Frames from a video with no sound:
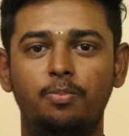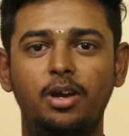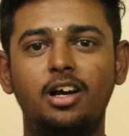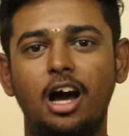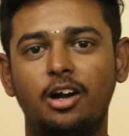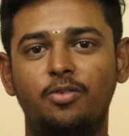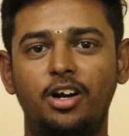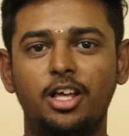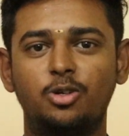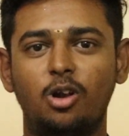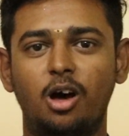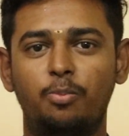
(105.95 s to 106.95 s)
பிக்
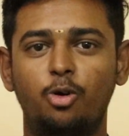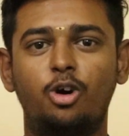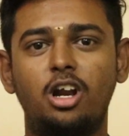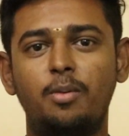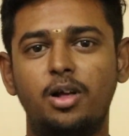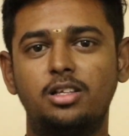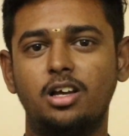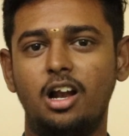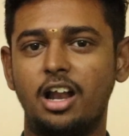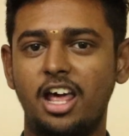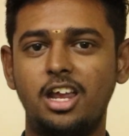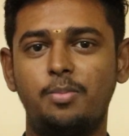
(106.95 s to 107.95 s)
அட்வான்டேஜ் சொல்லலாம்
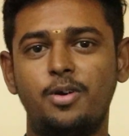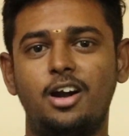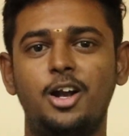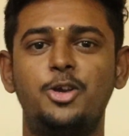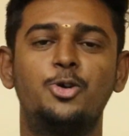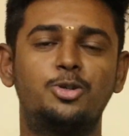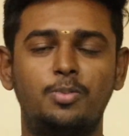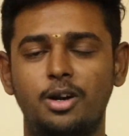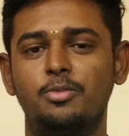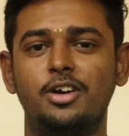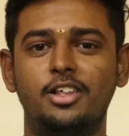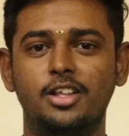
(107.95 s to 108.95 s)
ப்ரோக்ராமர்ஸால் நிறைய பேரால் யூஸ் பண்ண பண்ண
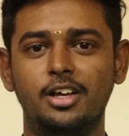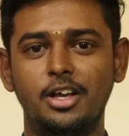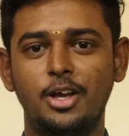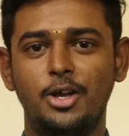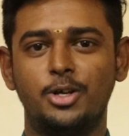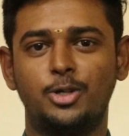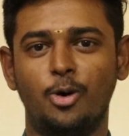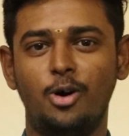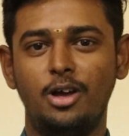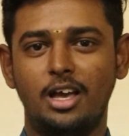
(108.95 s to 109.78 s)
முடியுது ஸோ